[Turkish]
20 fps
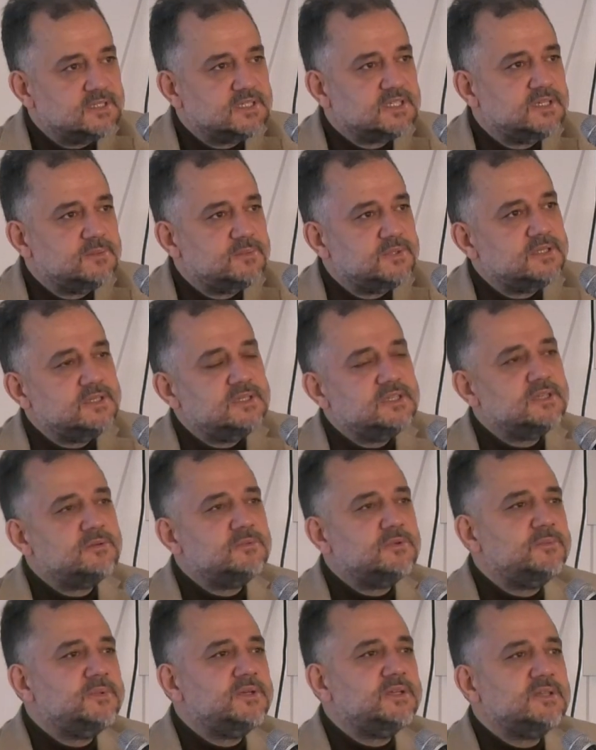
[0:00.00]

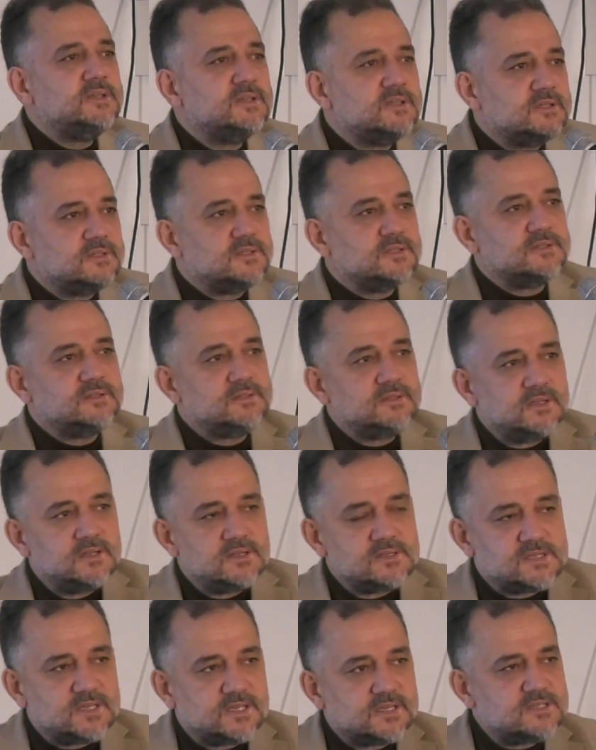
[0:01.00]
2021 yılının
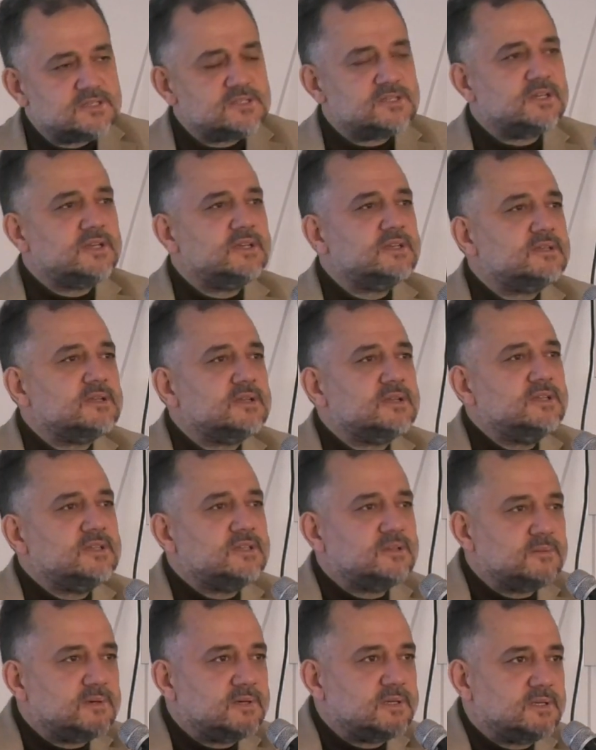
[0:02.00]
8. ayından
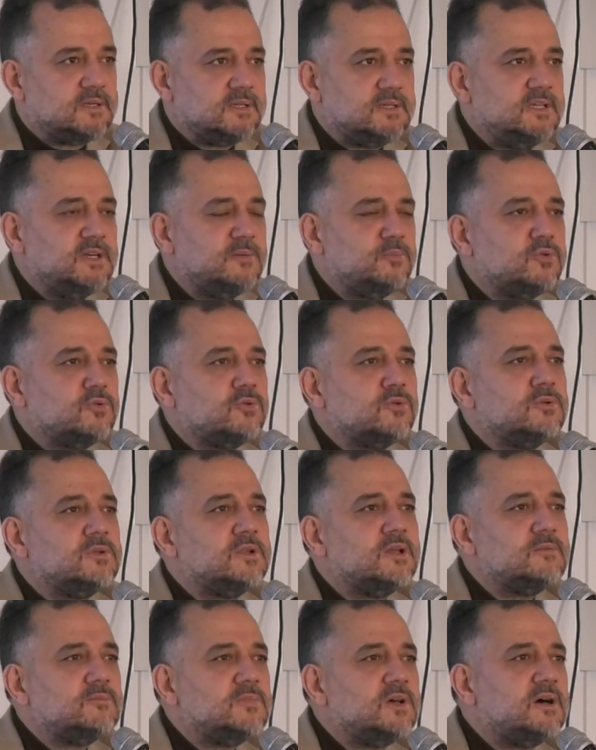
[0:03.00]
itibaren yapı
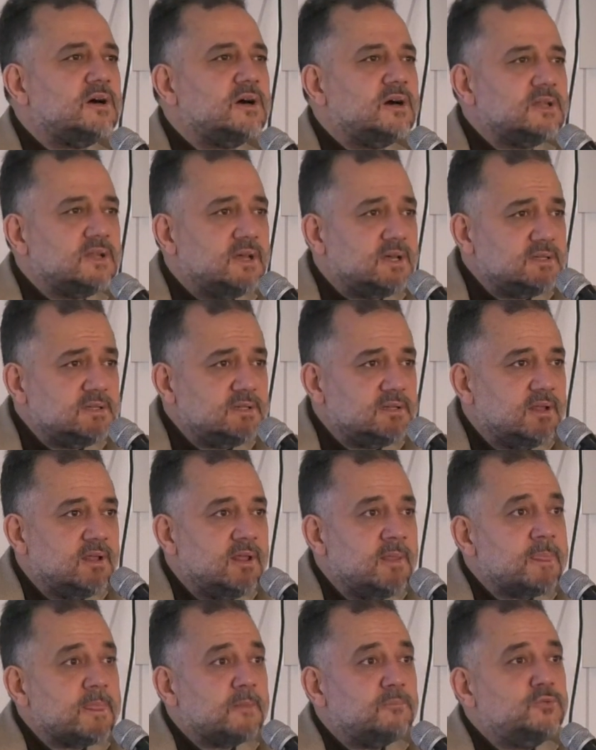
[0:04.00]
kullanma alan
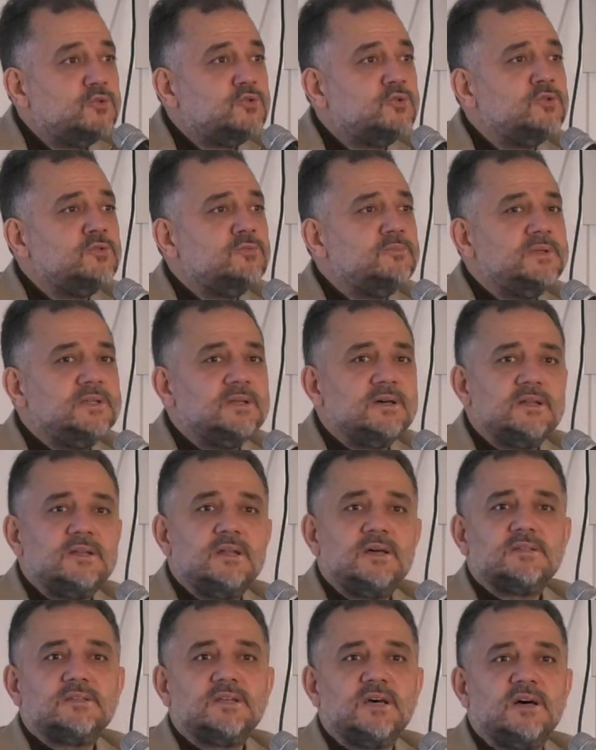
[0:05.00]
bütün
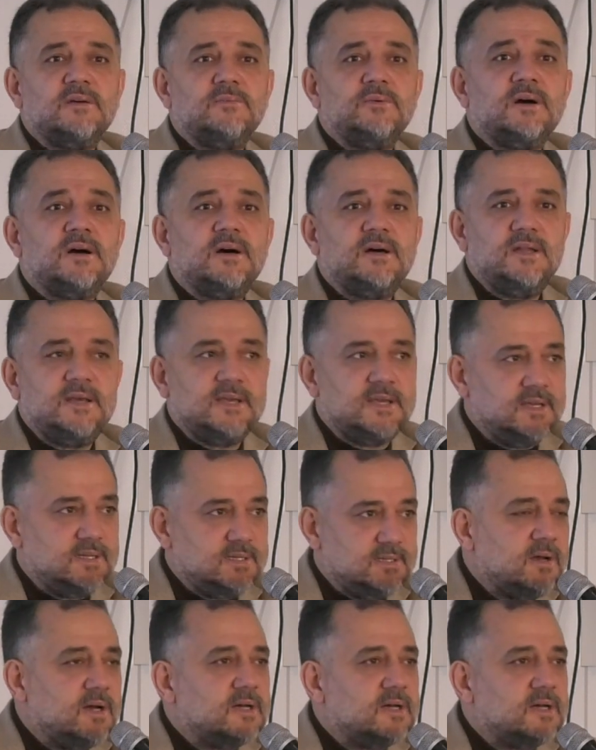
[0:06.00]
binalar tabi hale geldi.